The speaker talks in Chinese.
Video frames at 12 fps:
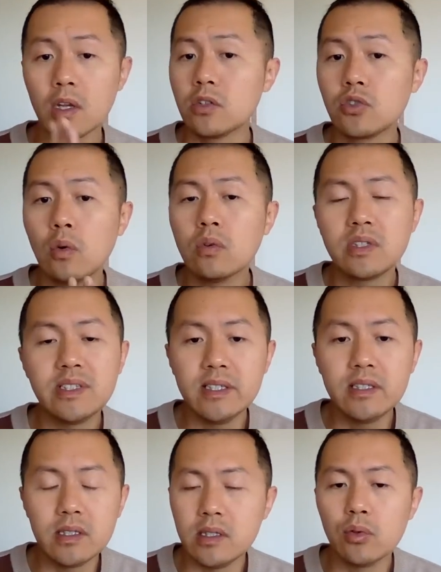中
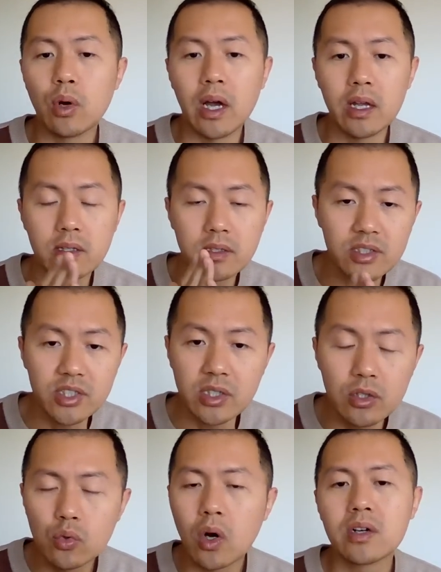集集团
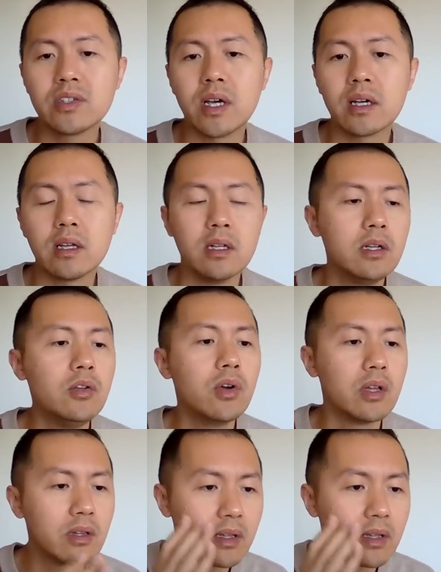集装箱的利润，